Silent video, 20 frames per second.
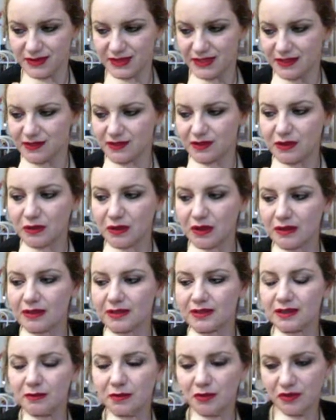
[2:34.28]
Sì,
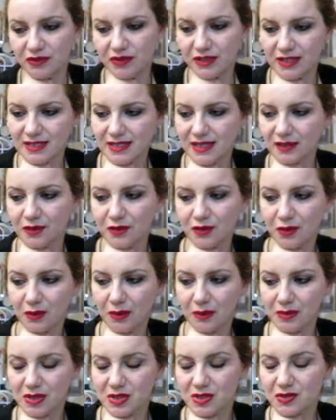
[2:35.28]
sicuramente il mio fidanzato che è
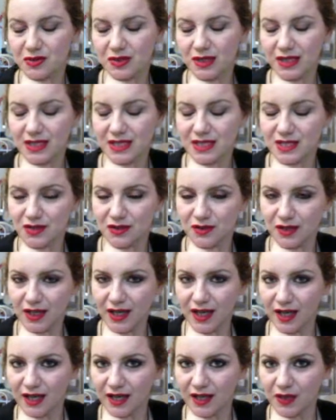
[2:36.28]
una persona
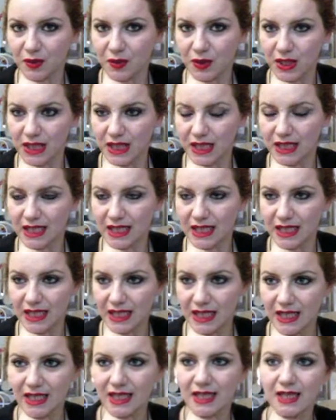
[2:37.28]
razionale,
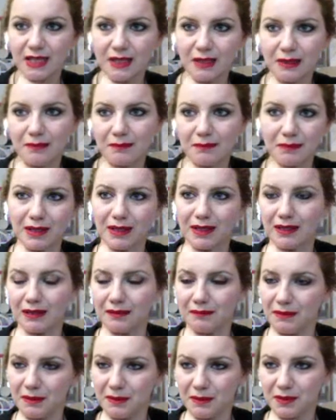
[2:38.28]
quindi
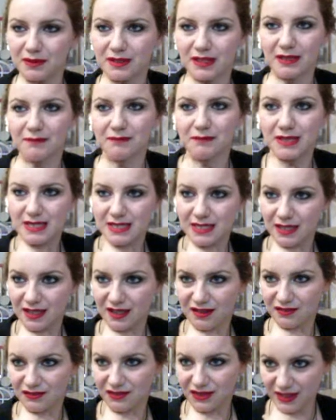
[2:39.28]
mi, mi potrebbe
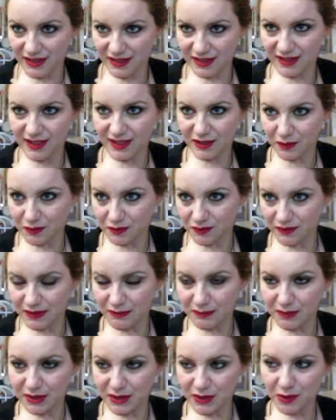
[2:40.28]
servire in un
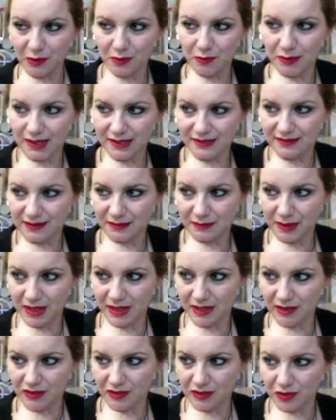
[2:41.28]
team di
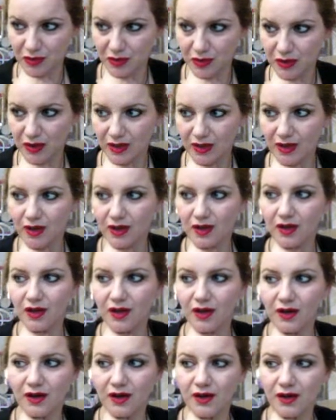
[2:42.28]
combattimento.
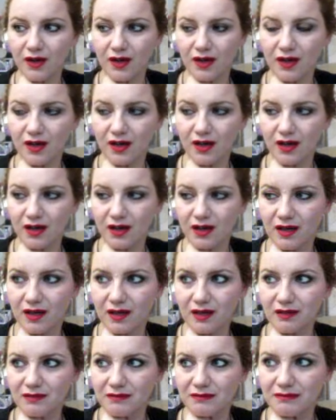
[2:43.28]

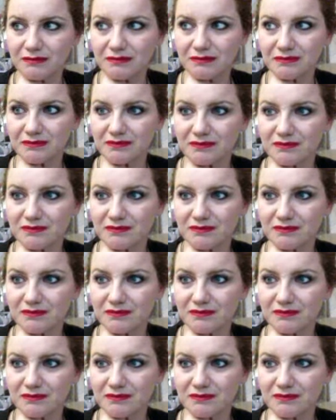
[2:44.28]
Uh,